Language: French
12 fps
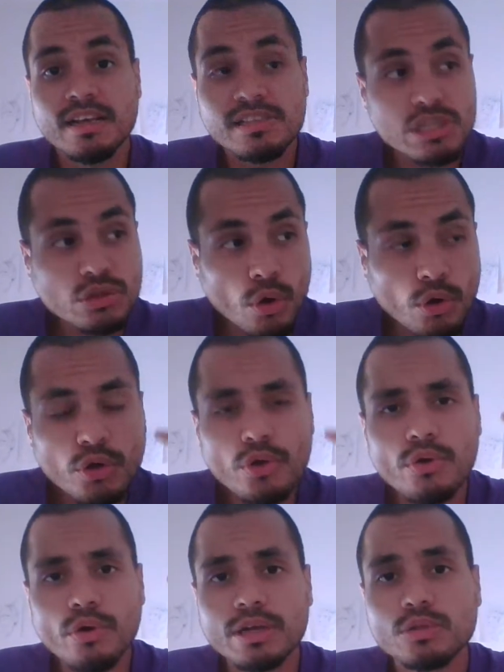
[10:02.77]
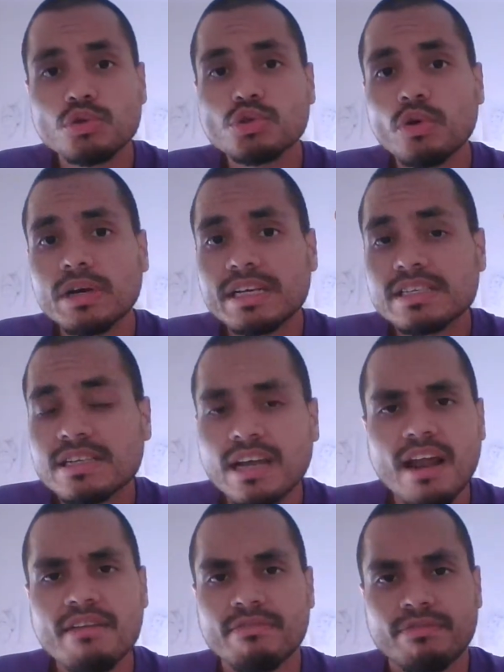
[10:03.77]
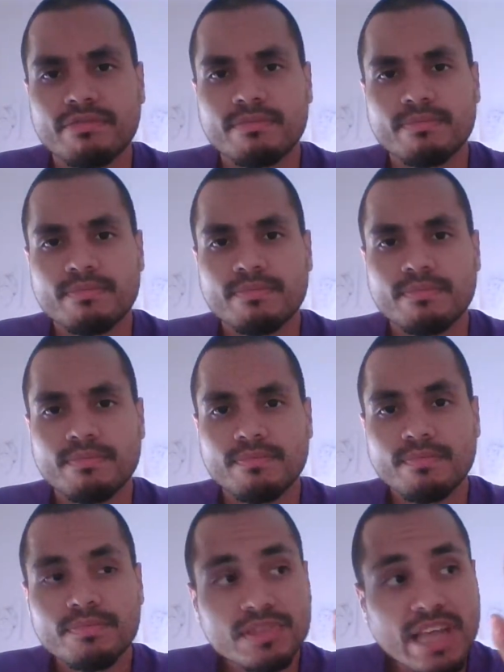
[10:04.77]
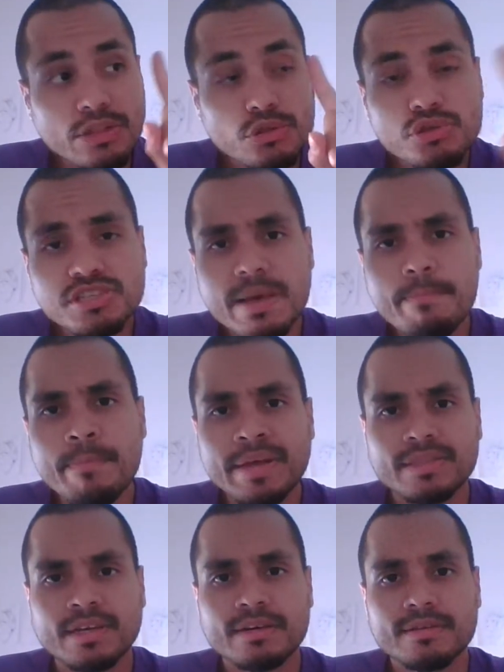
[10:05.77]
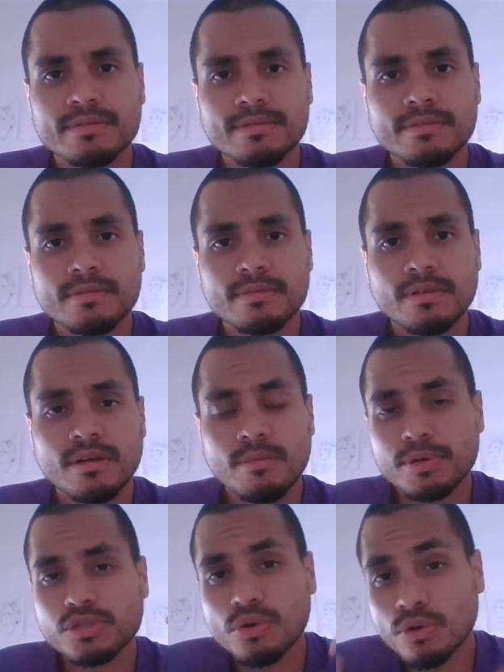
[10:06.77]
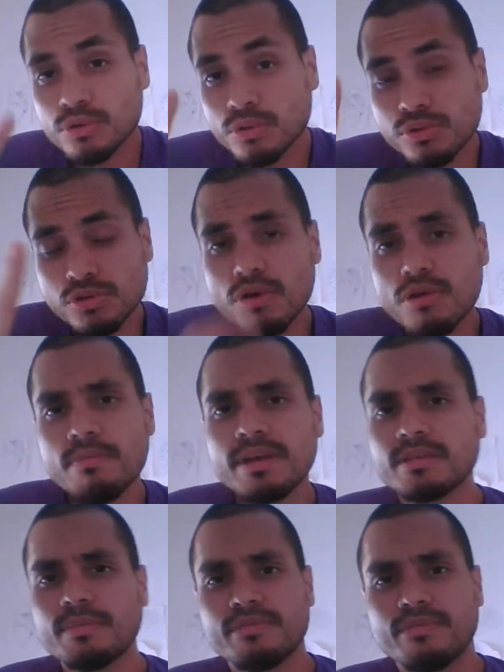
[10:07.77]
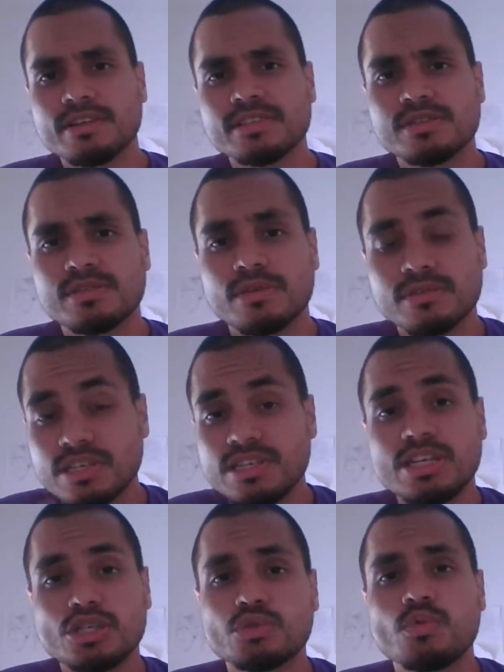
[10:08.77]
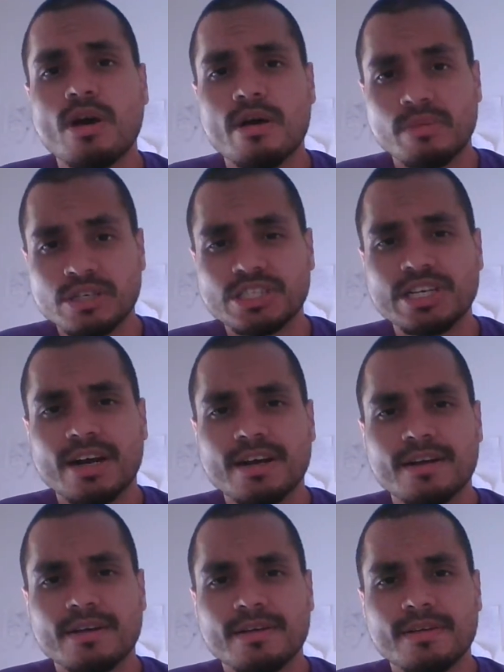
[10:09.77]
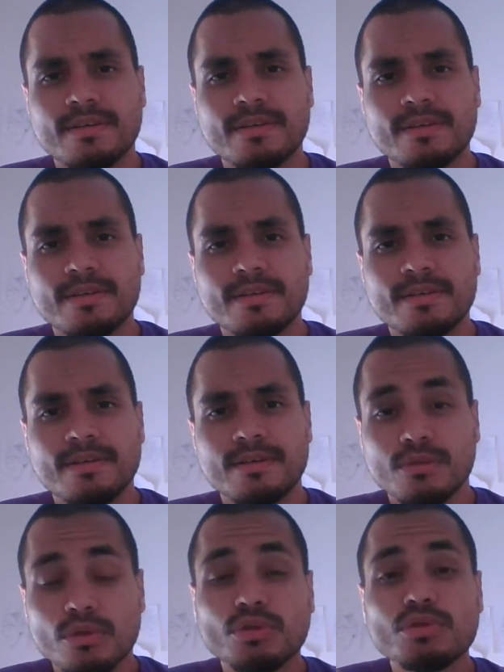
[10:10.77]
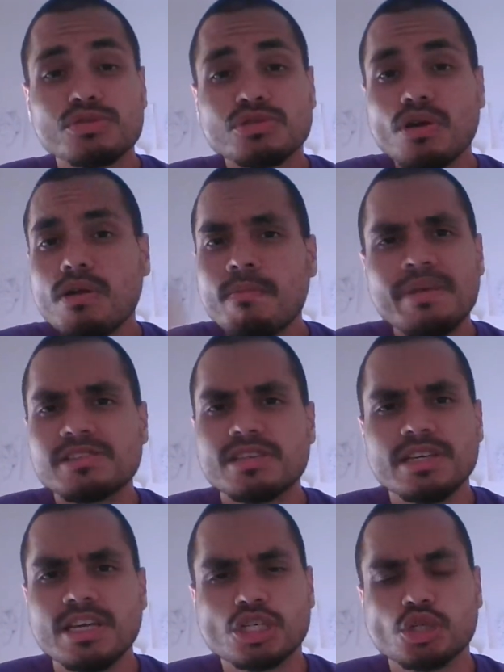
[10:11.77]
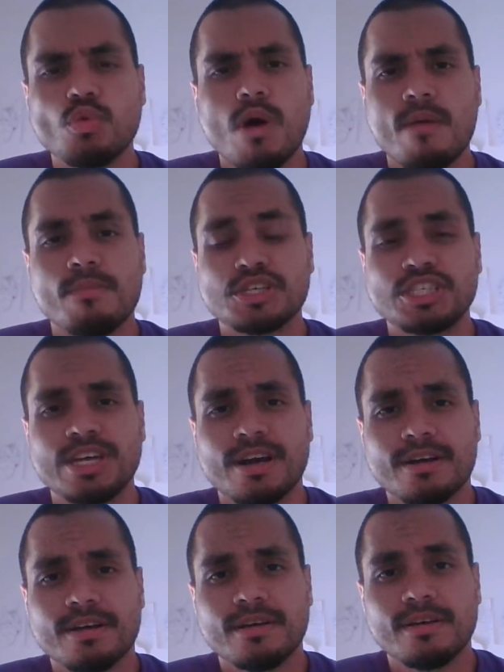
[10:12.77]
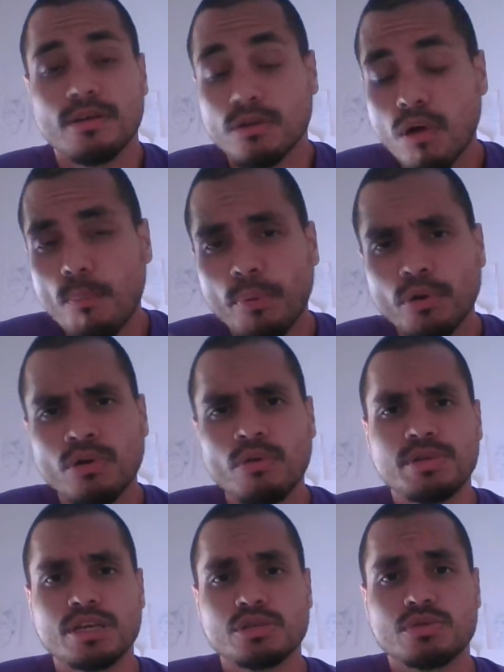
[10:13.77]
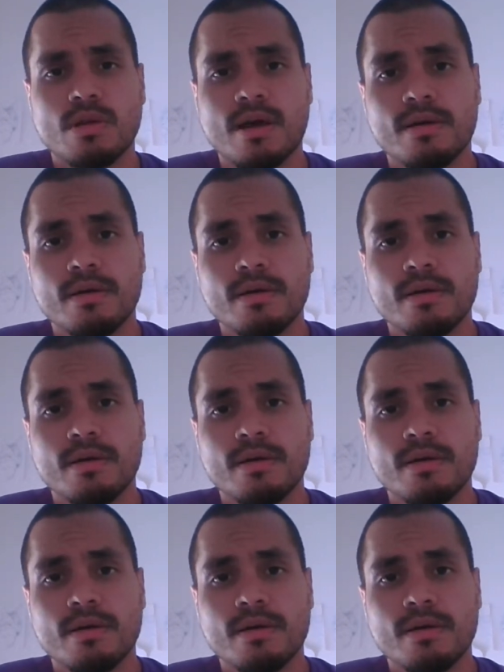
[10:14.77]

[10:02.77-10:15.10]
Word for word: si ton cœur est toujours esclave d'un deuxième maître. Parce que notre seul maître, mes frères et sœurs, c'est Yeshua HaMashiach. Notre seul maître, c'est Yeshua HaMashiach. Comprenons bien cela.